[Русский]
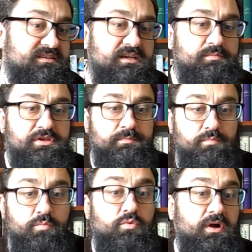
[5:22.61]
на экзамене
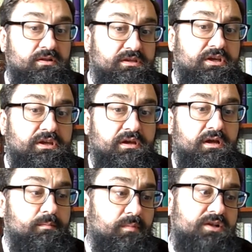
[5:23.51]
по
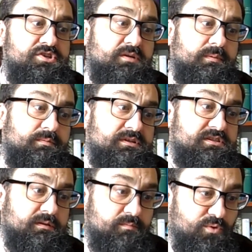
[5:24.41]
бухгалтерии мальчик
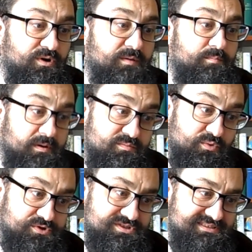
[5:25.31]
попросил Бога
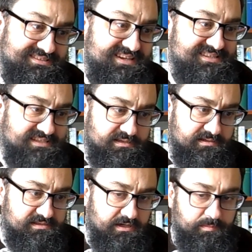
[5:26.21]
помочь сдать
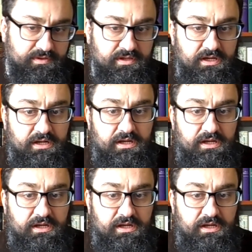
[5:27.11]
этот экзамен.